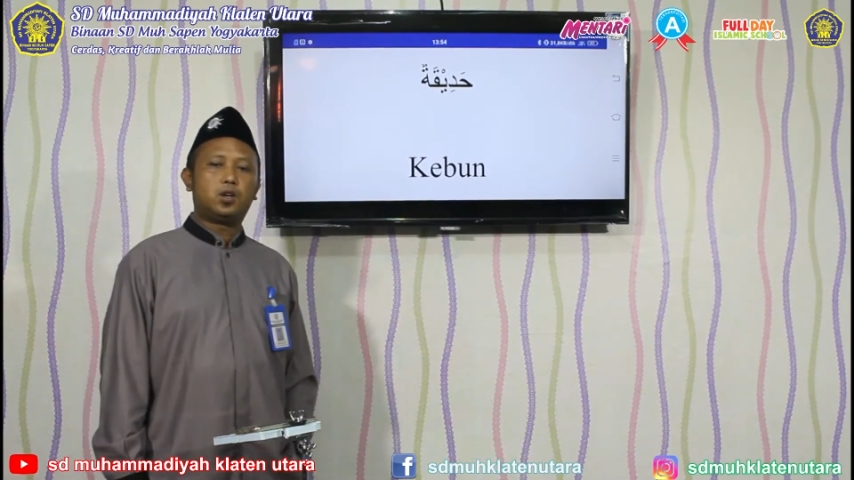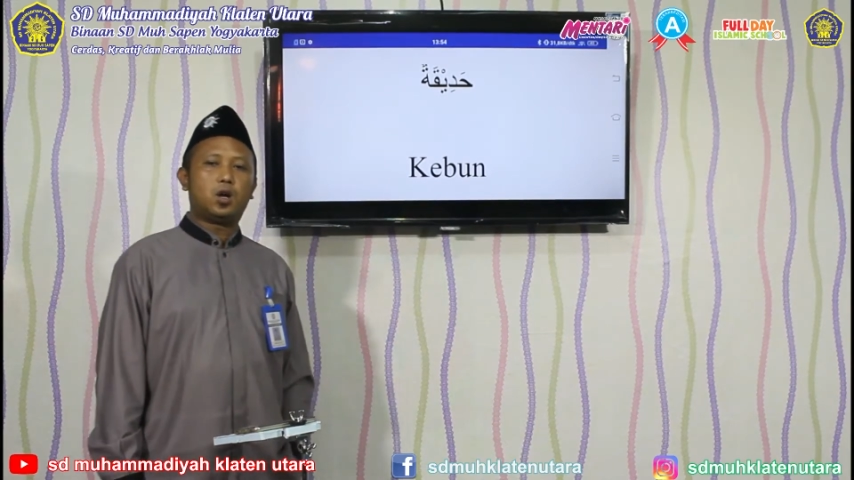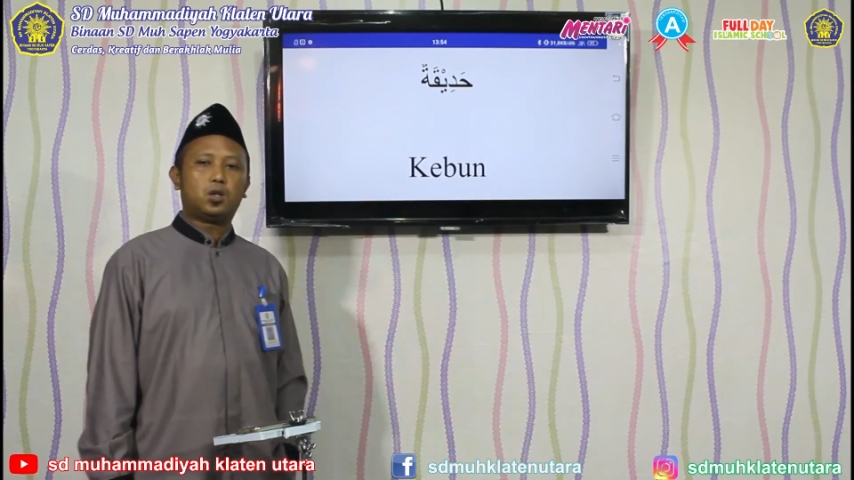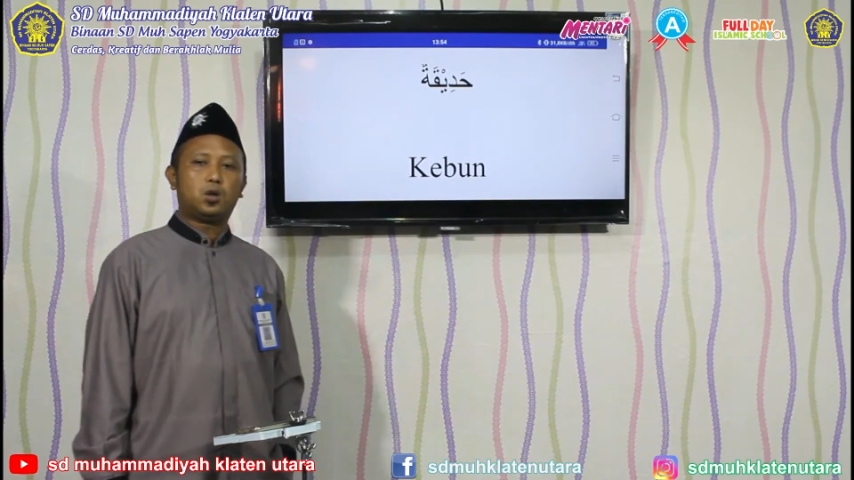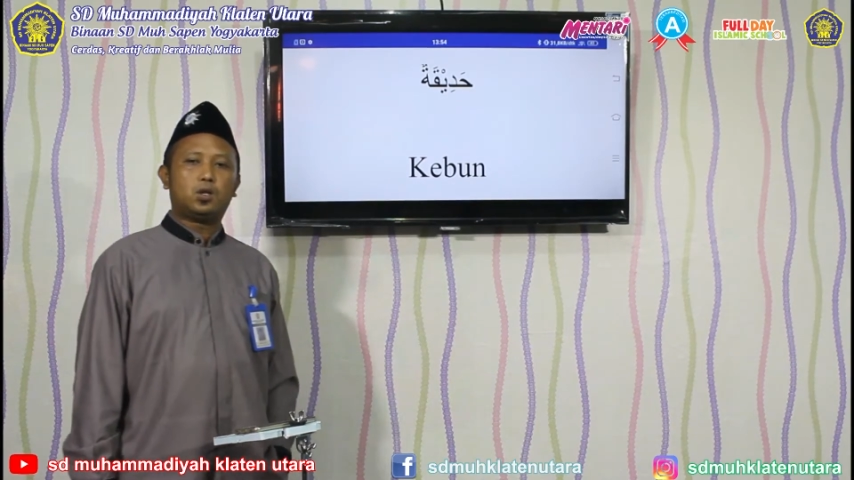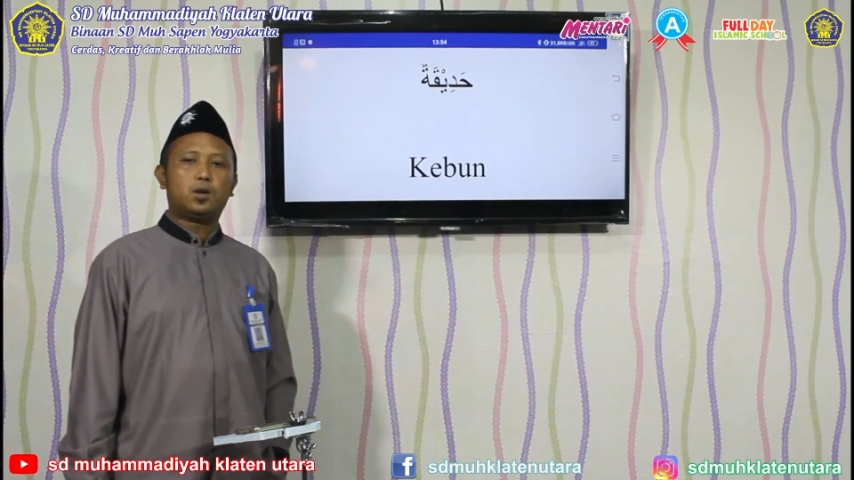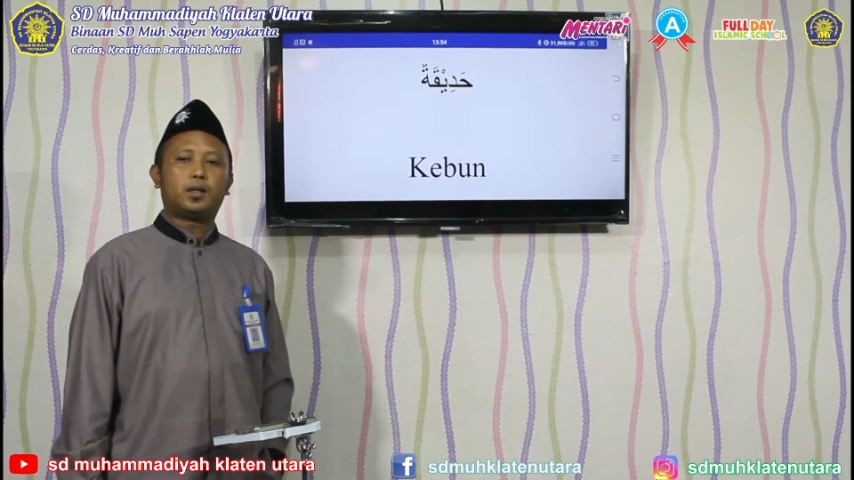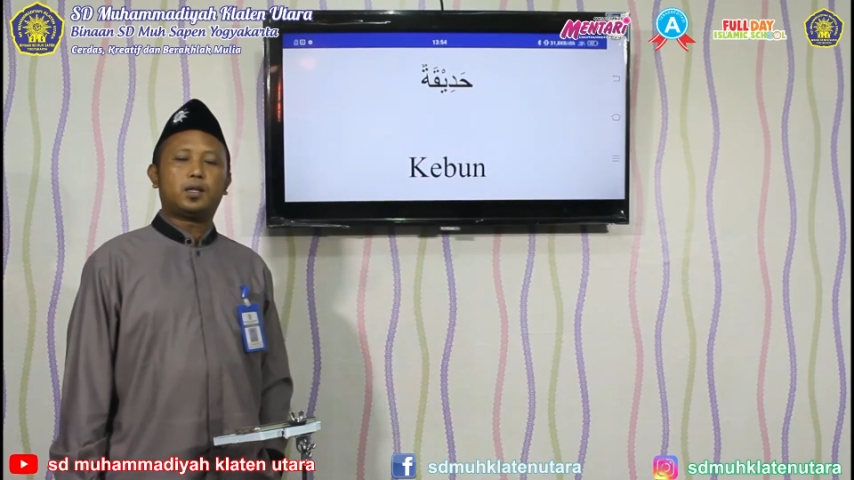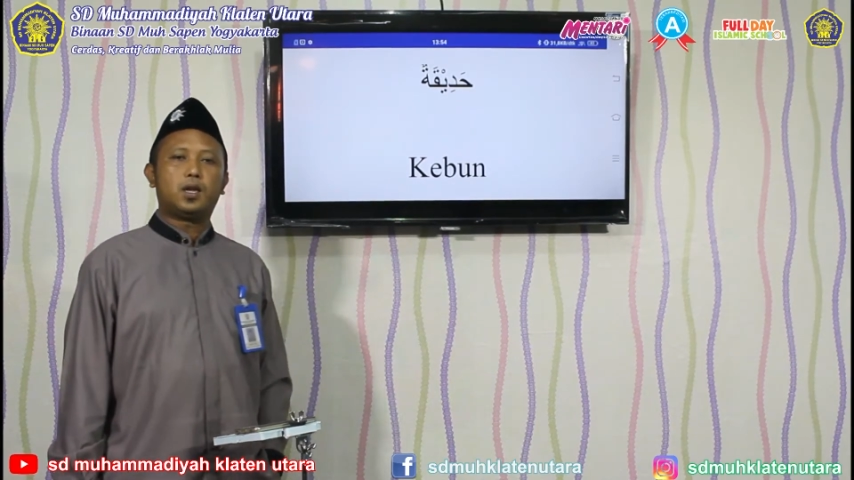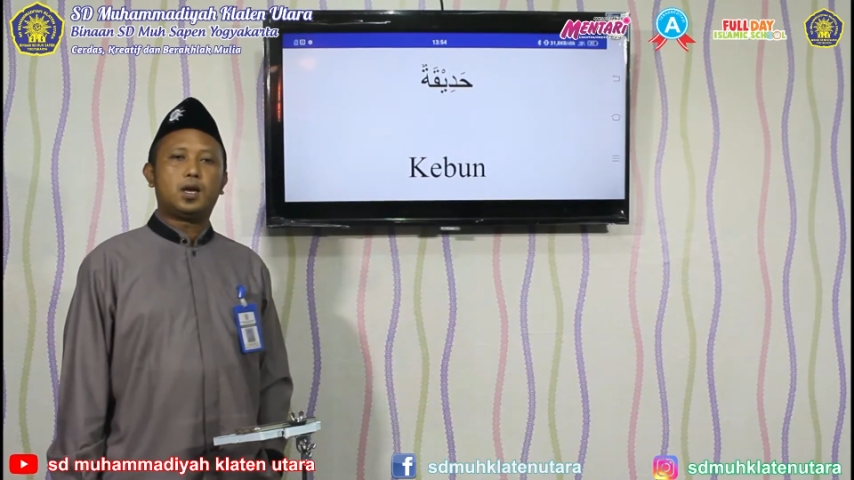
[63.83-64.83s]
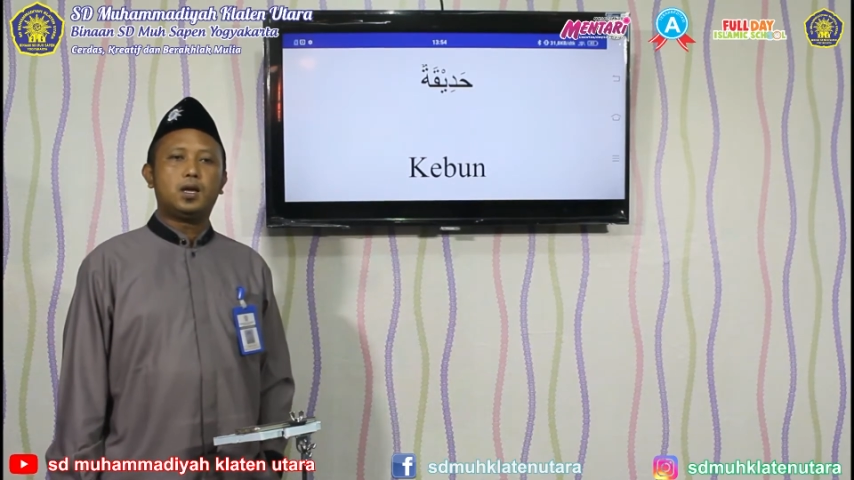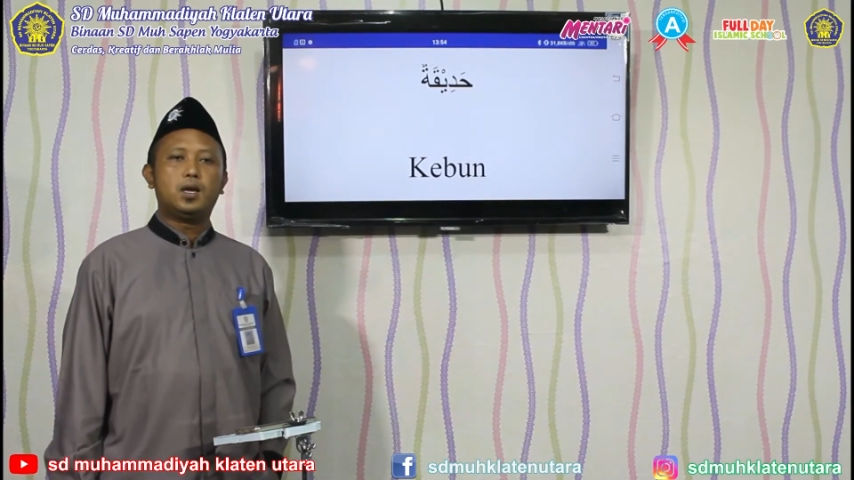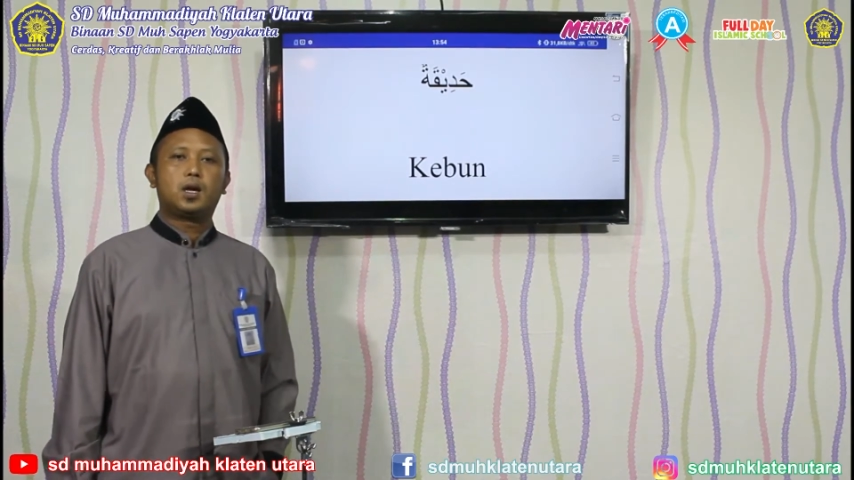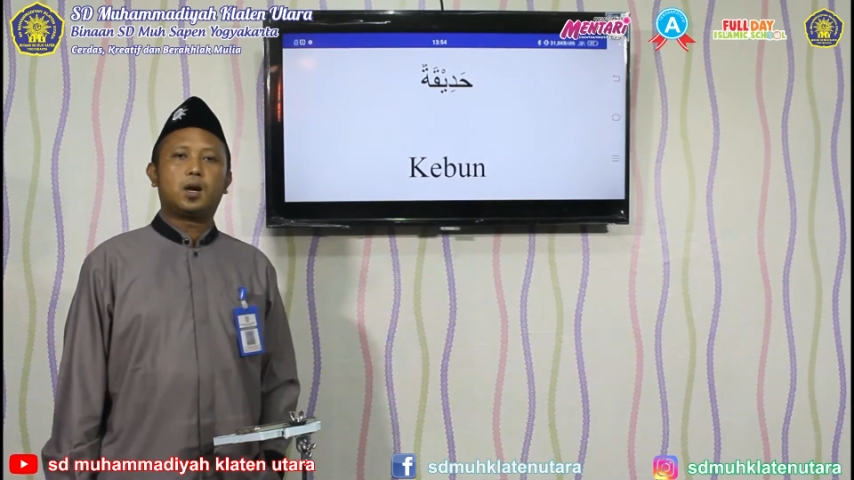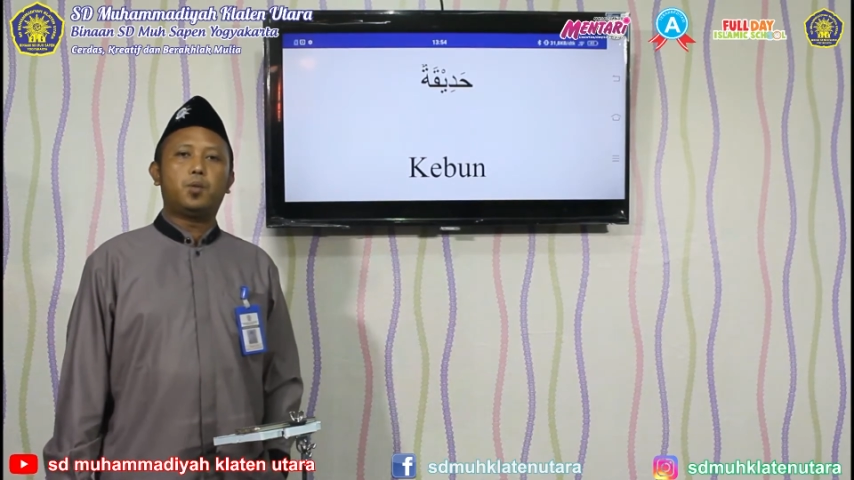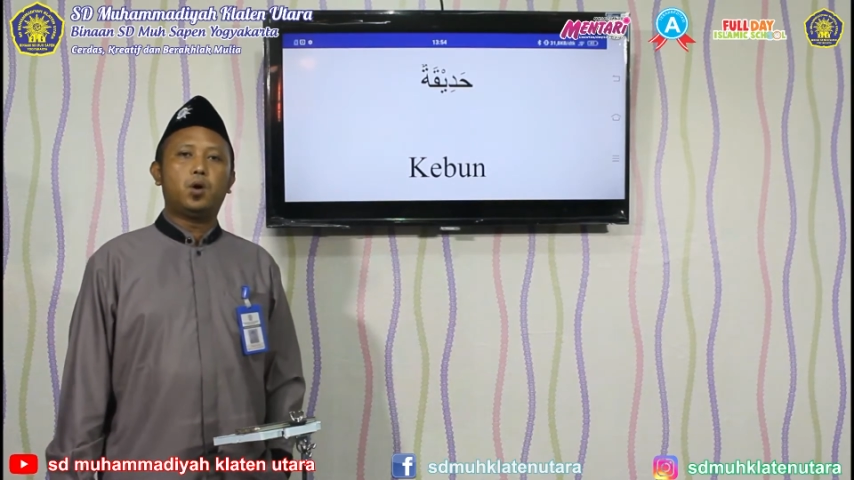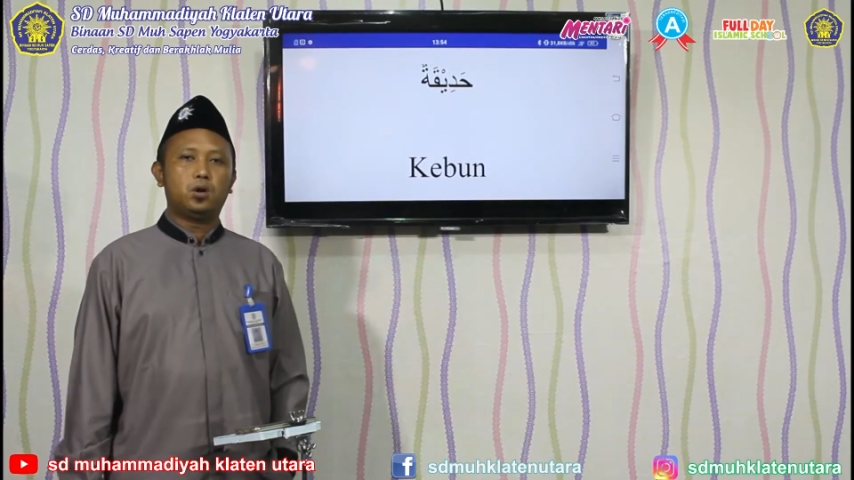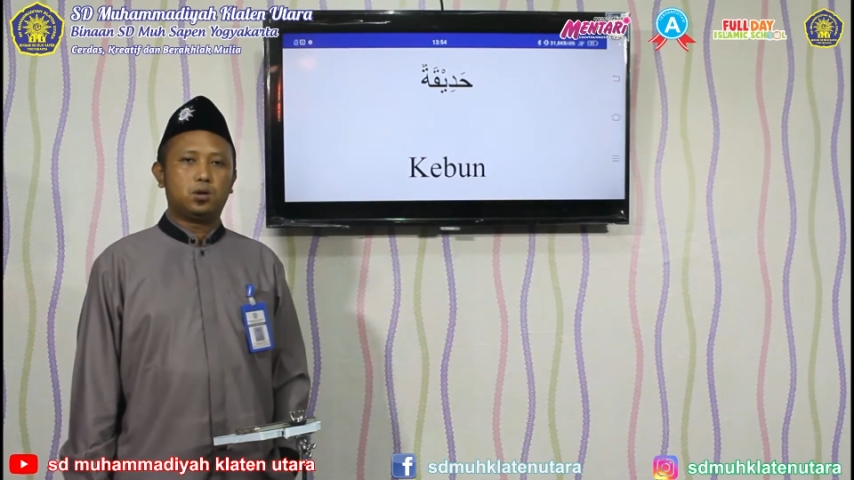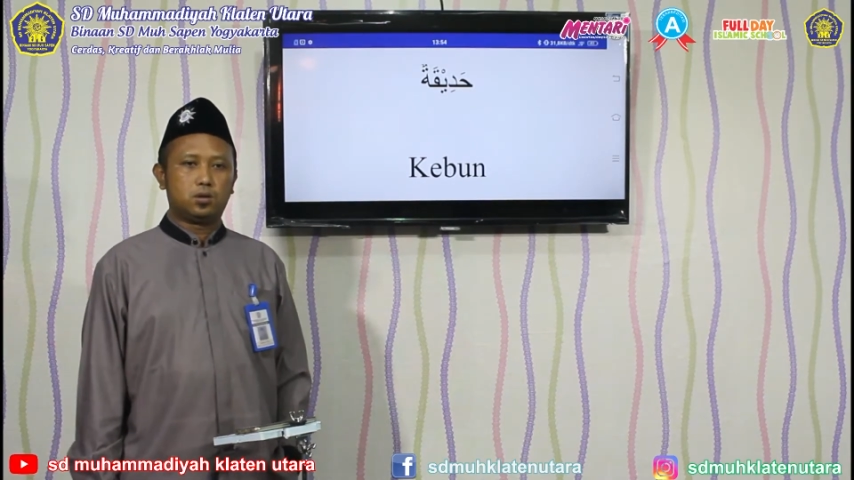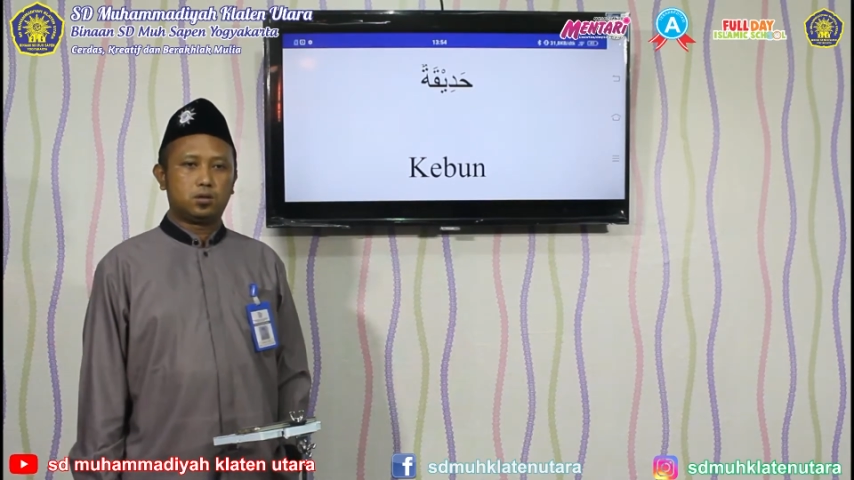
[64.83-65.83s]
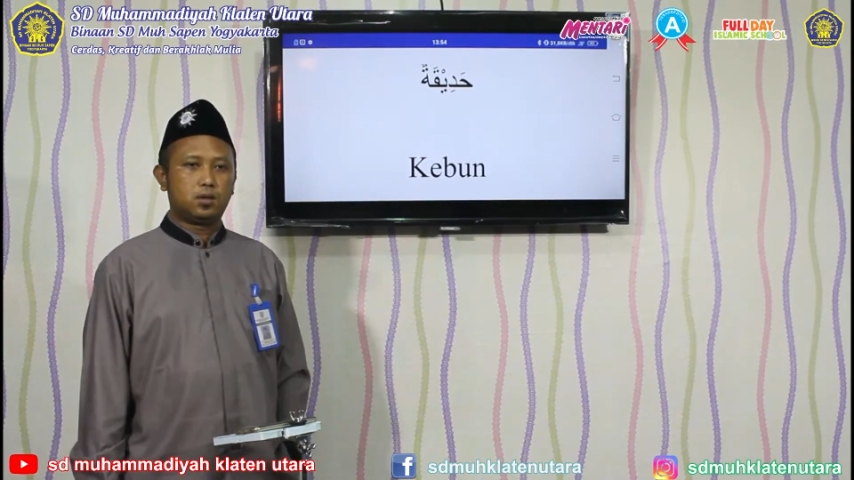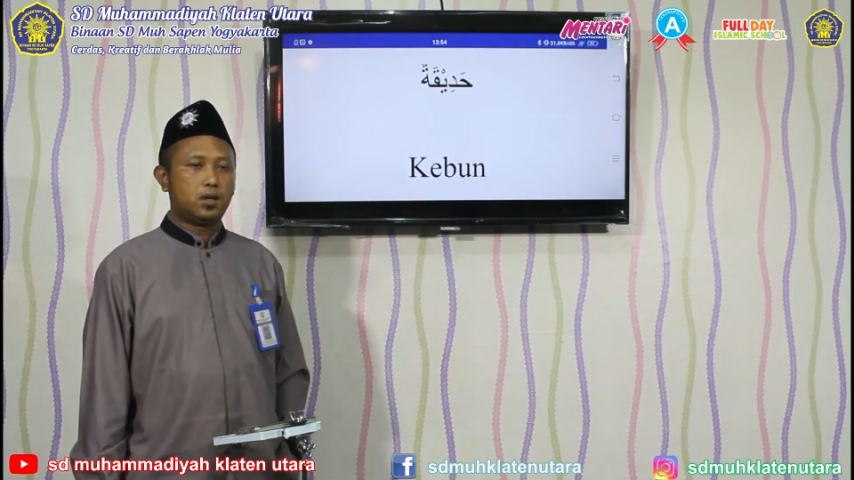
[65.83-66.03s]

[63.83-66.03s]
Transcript: kotun itu artinya kebun